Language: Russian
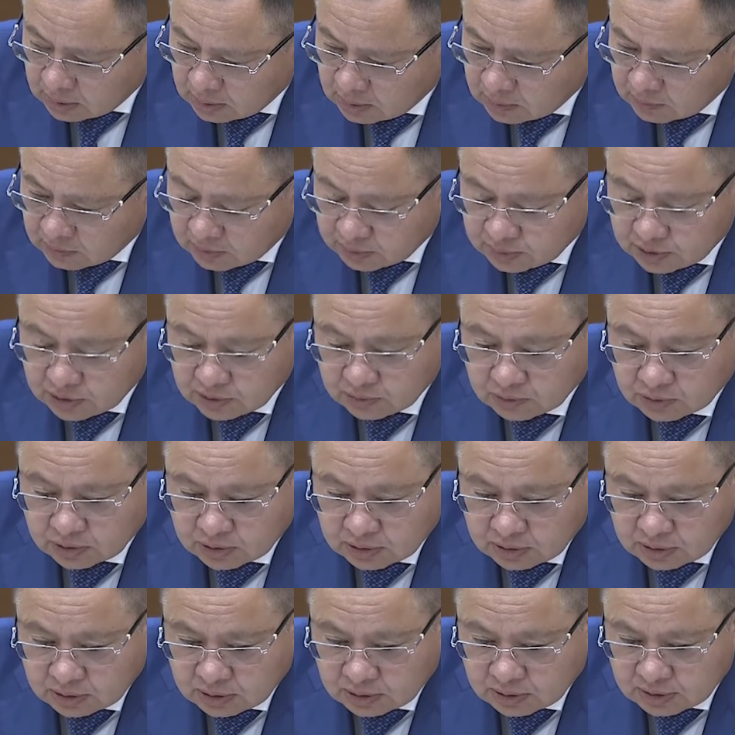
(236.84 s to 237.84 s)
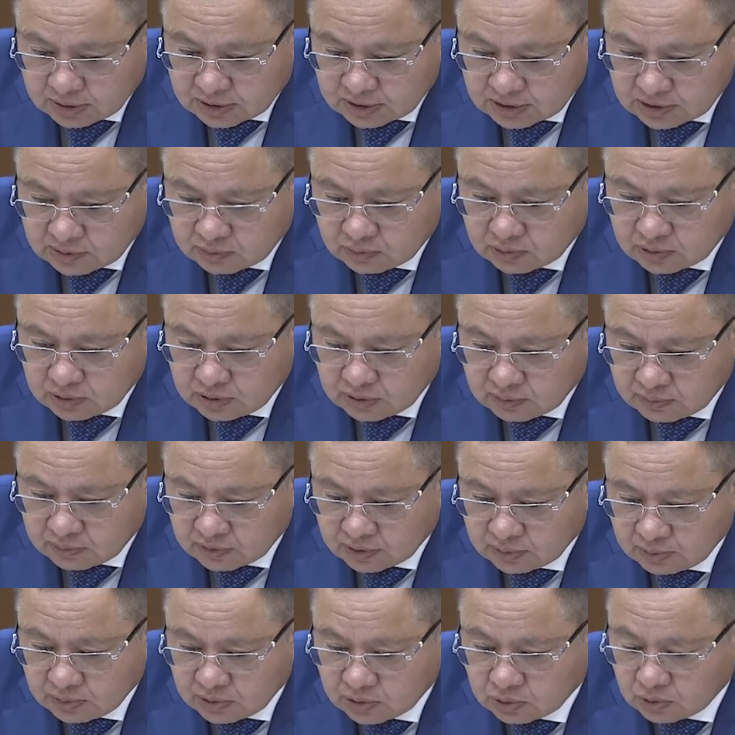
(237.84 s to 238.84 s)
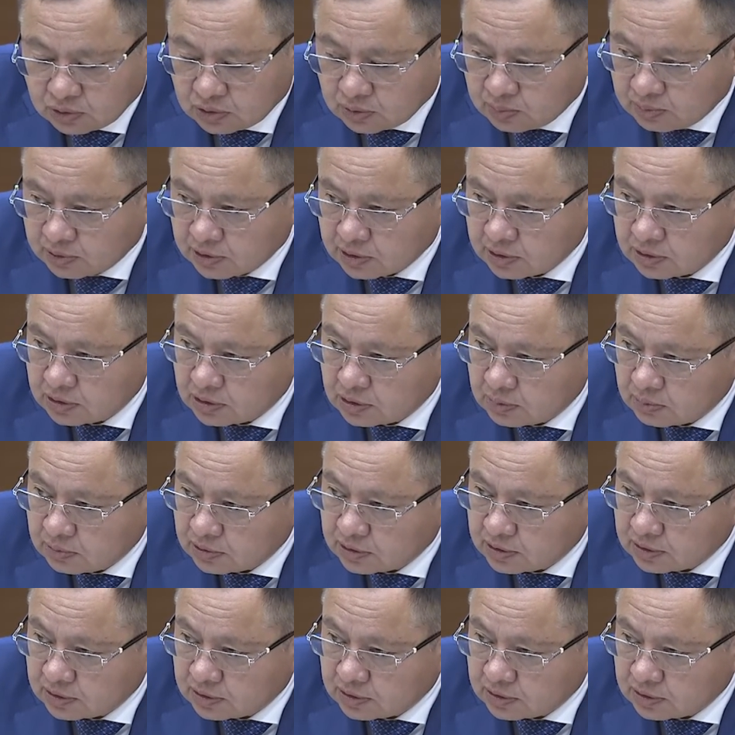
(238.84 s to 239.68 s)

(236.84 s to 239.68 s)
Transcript: Вообще вот э, сегодня, формируя программу на